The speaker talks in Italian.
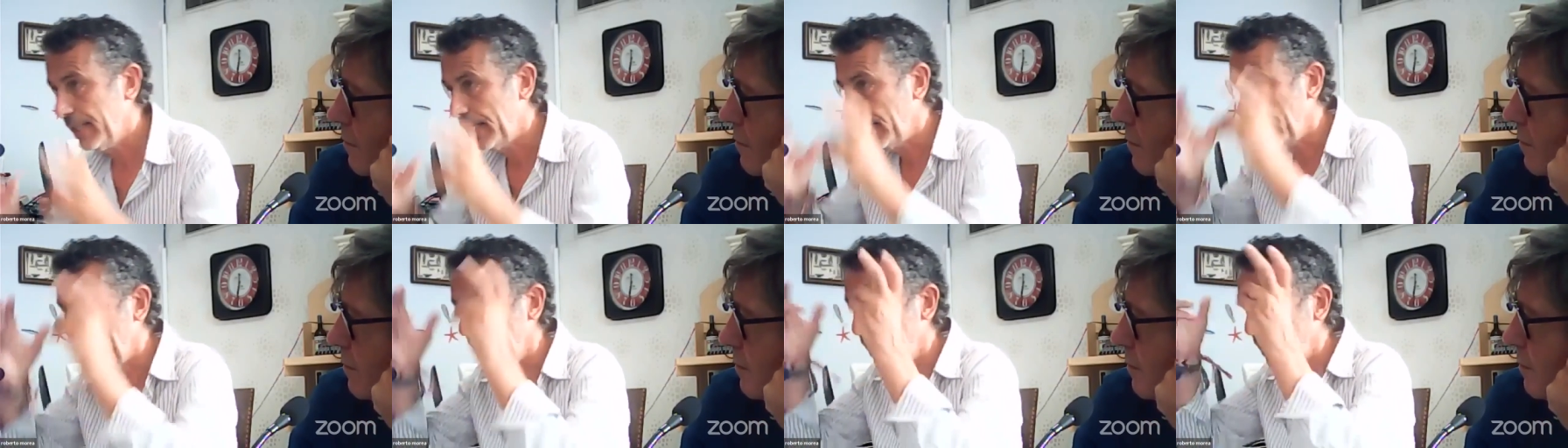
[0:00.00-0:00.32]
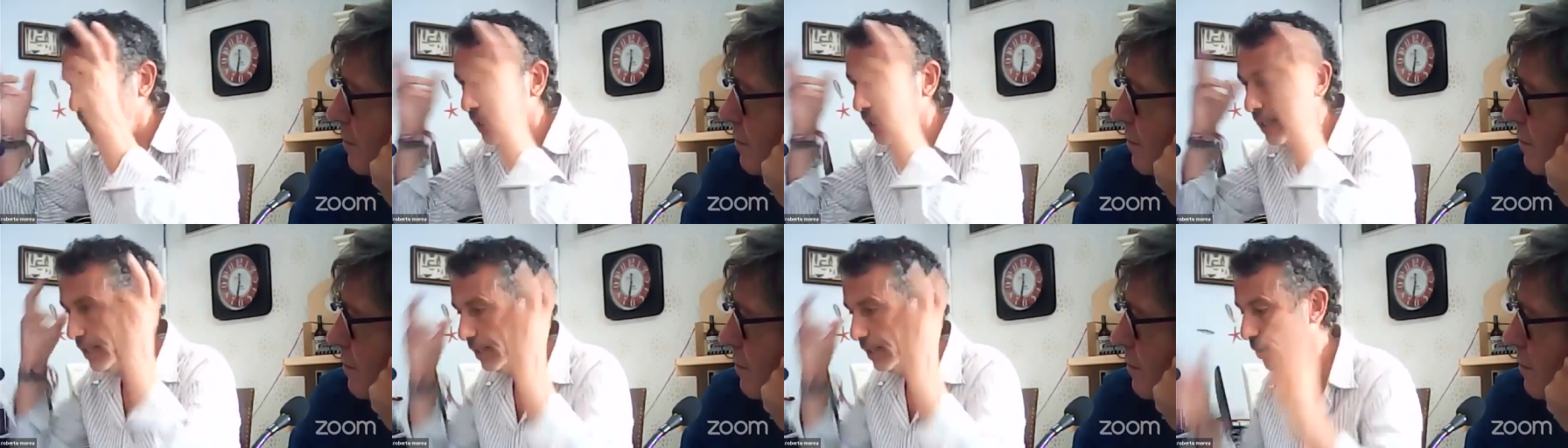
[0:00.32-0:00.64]

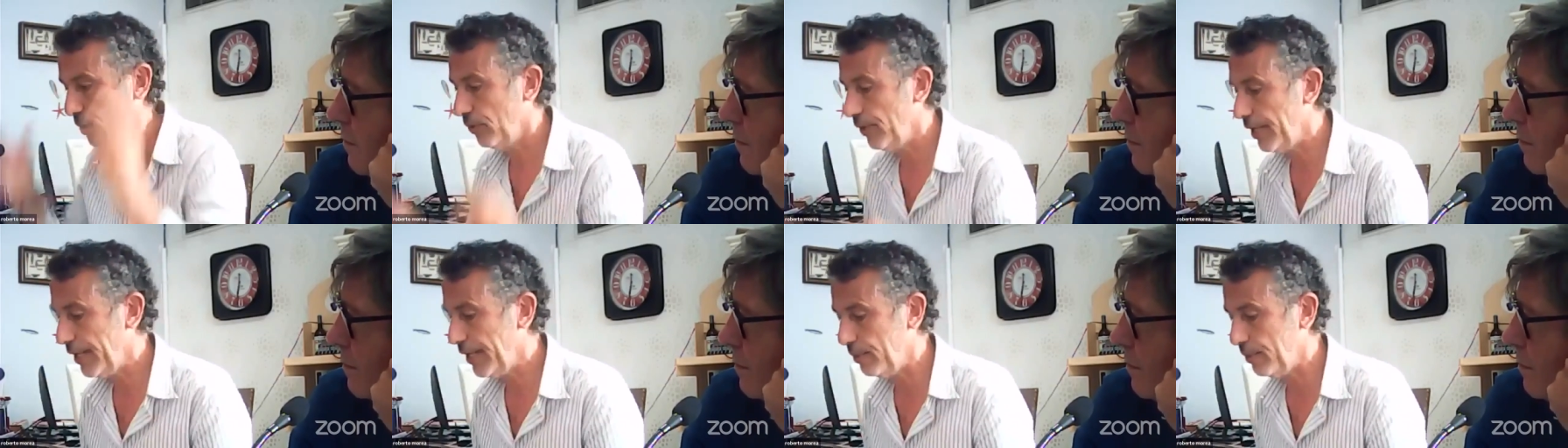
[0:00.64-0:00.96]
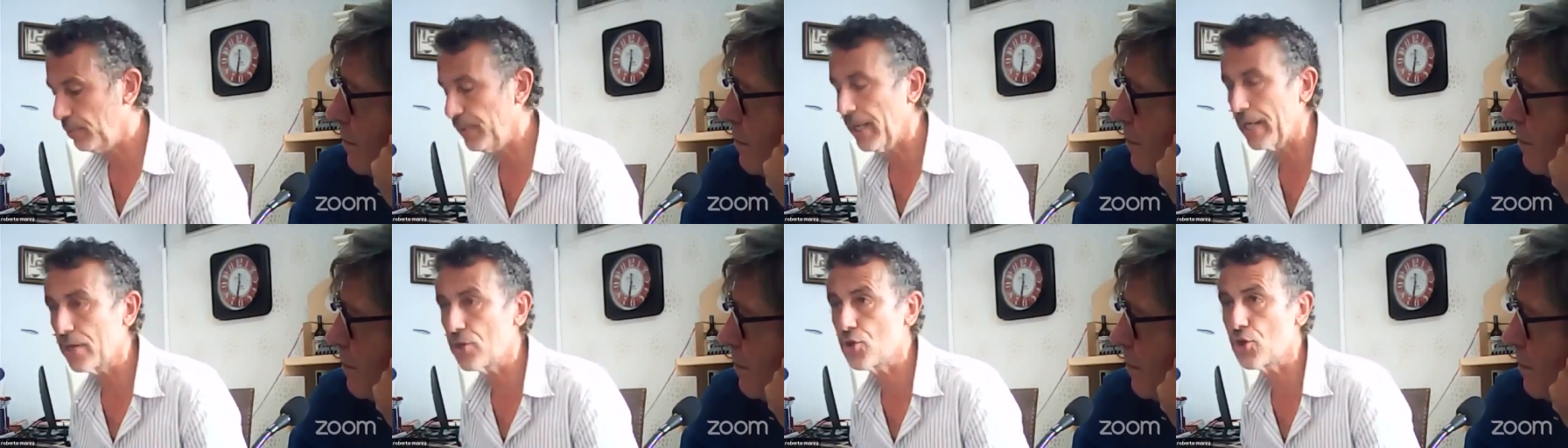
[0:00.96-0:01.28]
eh, non è
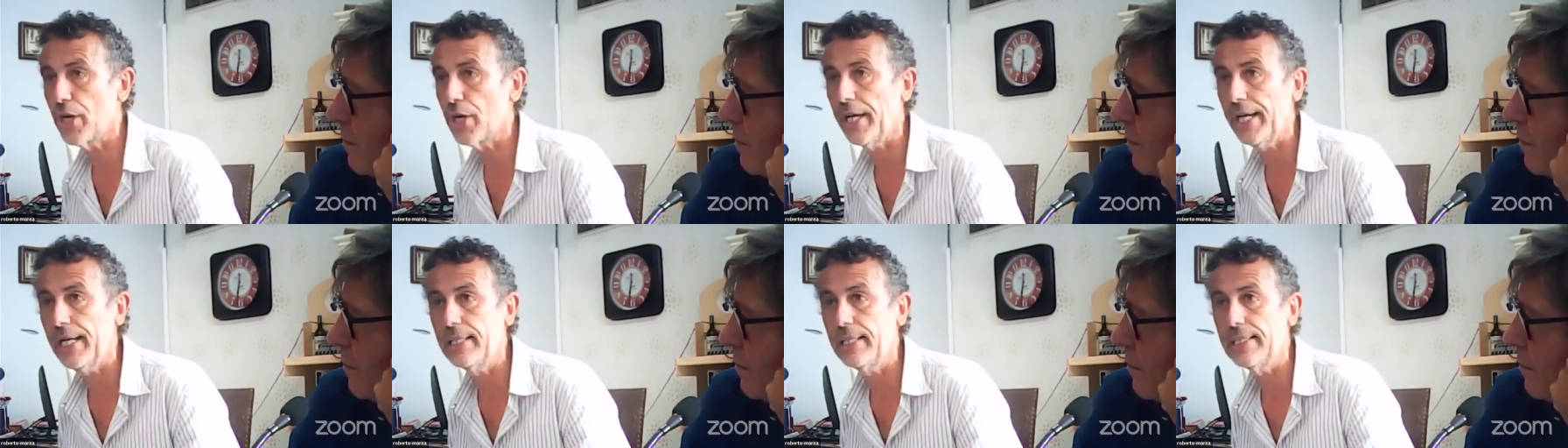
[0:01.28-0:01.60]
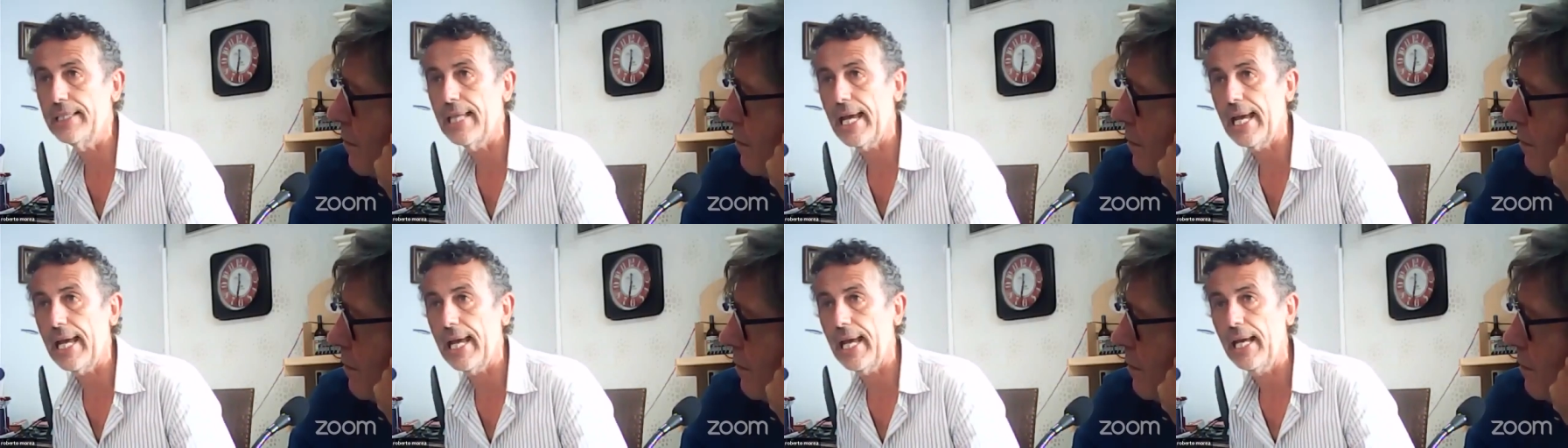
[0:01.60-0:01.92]
una
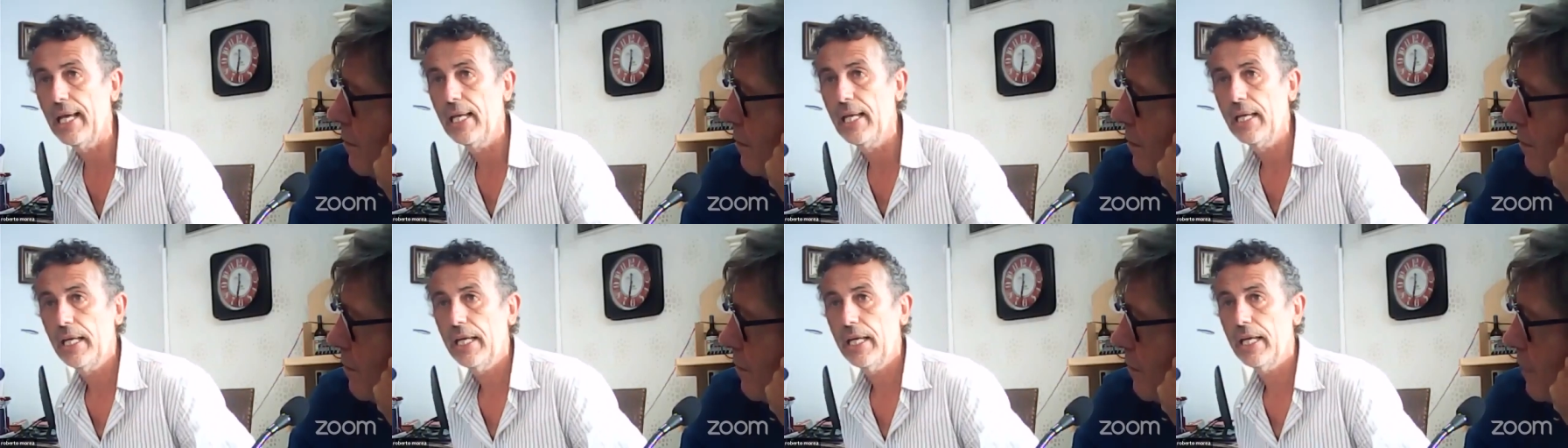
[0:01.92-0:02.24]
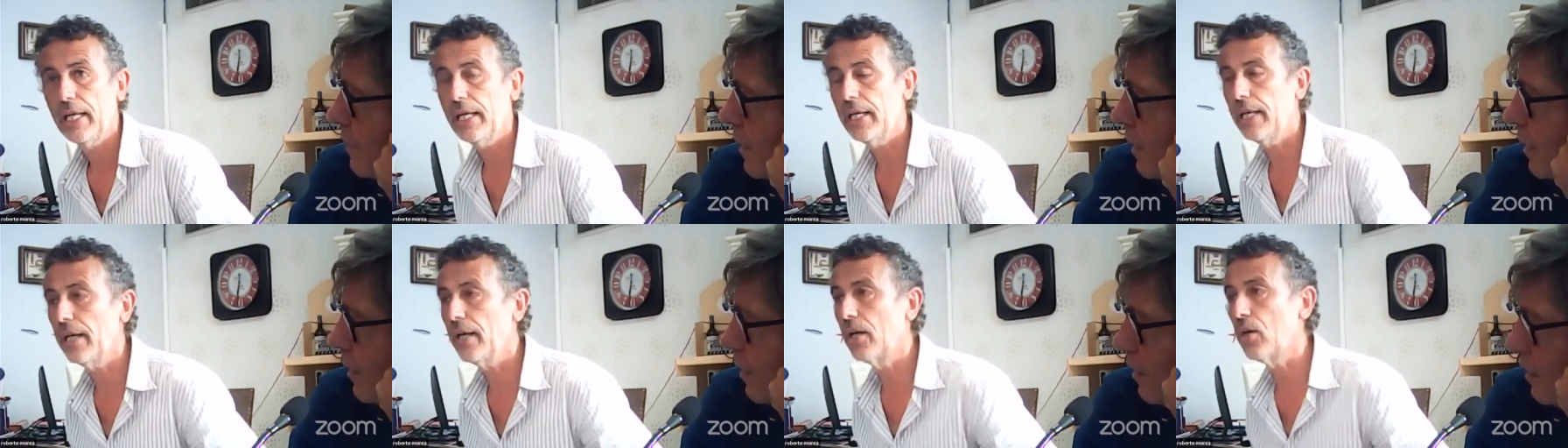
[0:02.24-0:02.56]
scelta,
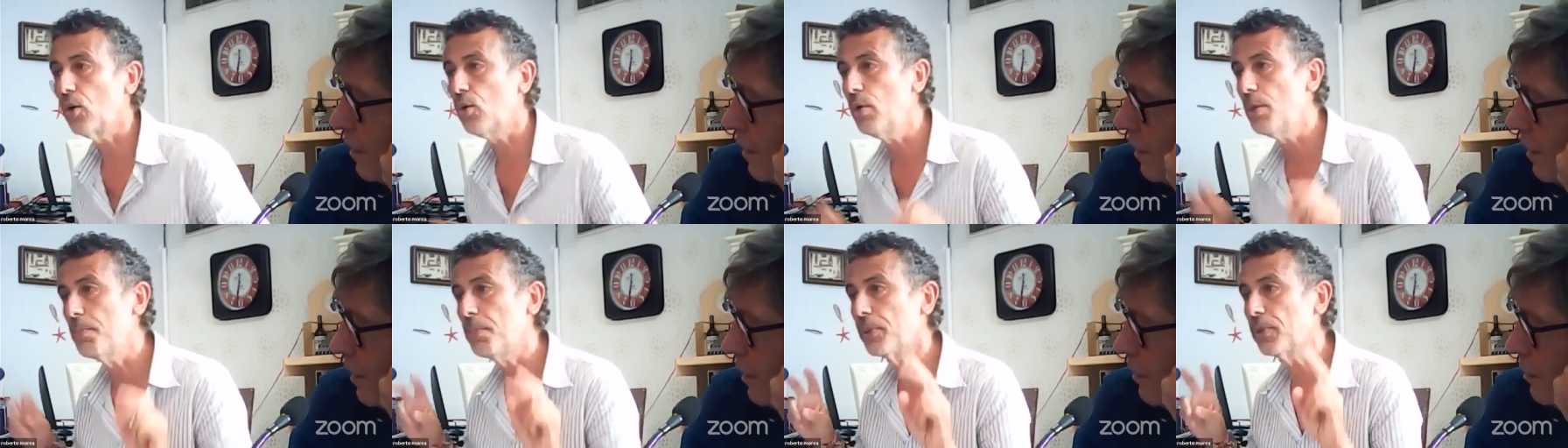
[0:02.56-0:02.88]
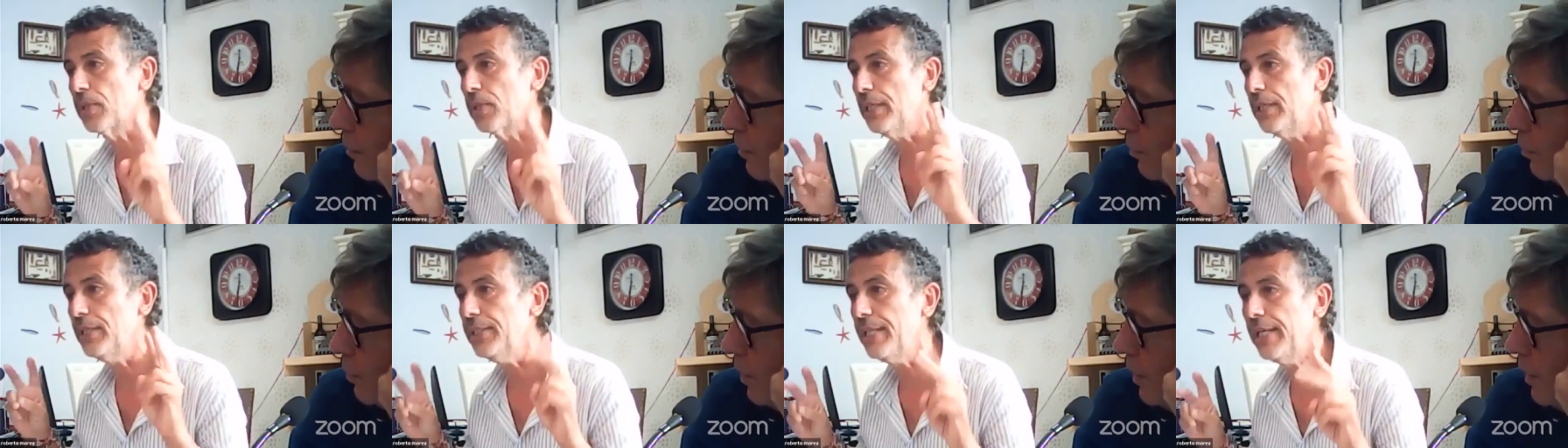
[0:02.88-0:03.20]
eh, come
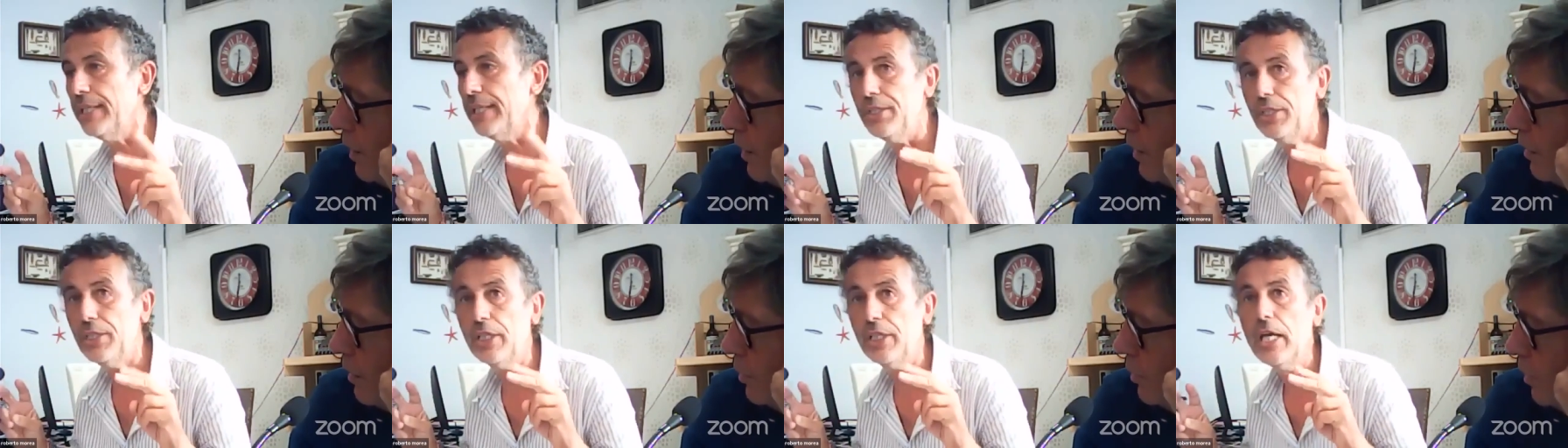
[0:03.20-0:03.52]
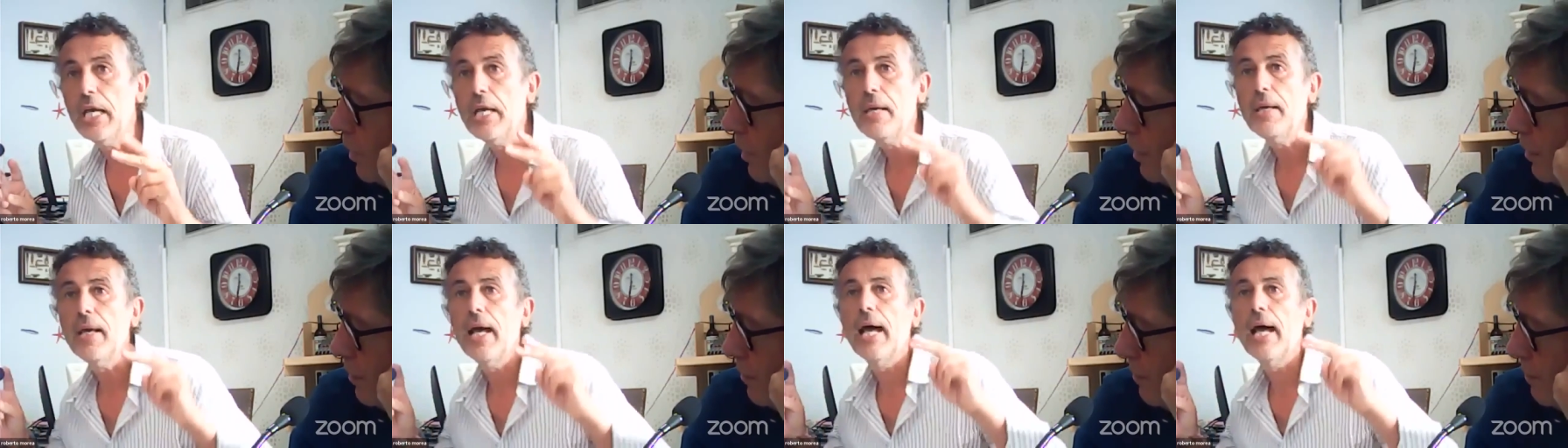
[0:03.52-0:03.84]
potrei dire,
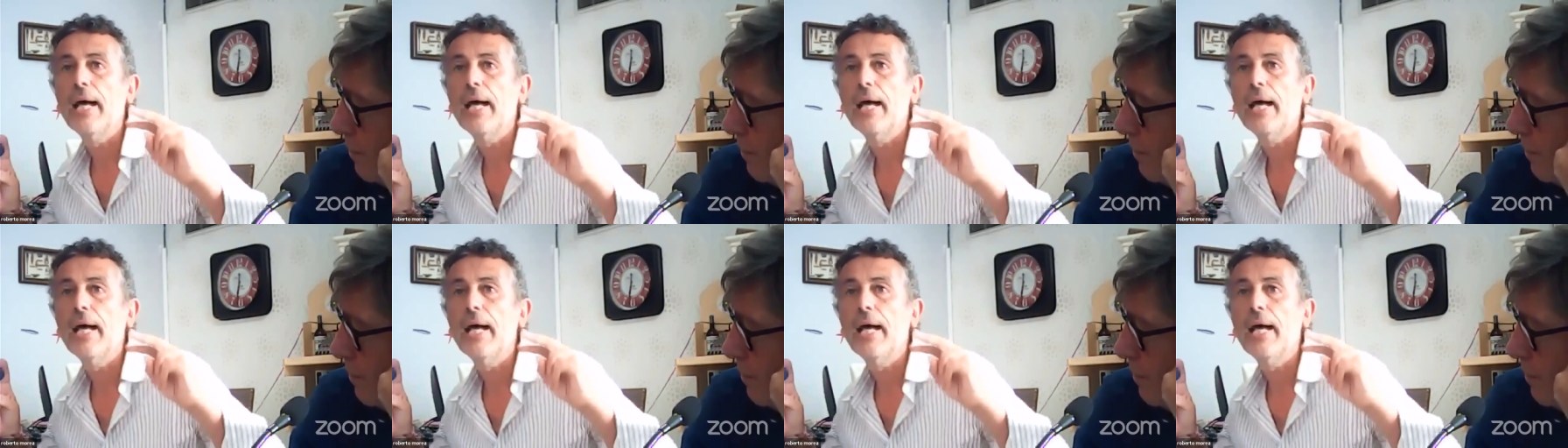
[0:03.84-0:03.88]
di